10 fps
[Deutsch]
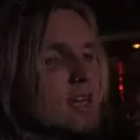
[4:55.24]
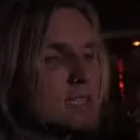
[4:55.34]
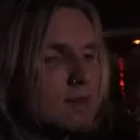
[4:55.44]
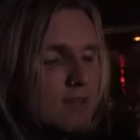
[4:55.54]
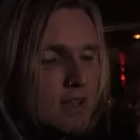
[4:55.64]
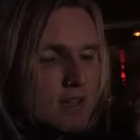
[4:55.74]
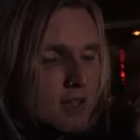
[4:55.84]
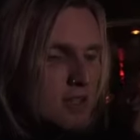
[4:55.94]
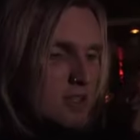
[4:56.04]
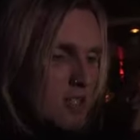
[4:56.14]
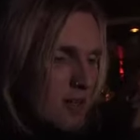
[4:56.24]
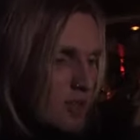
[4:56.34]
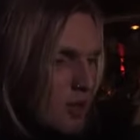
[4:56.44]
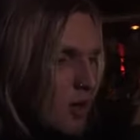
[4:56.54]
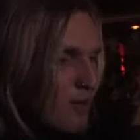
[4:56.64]
es gibt viele Leute, die schauen
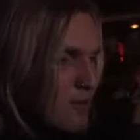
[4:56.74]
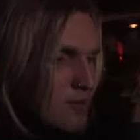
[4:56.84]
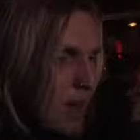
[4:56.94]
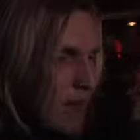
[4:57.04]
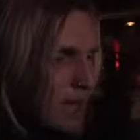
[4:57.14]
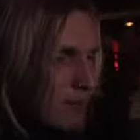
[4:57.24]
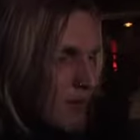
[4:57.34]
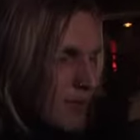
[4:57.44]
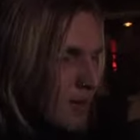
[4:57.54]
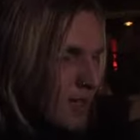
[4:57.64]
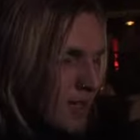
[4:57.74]
sich Horrorfilme an, aber wie man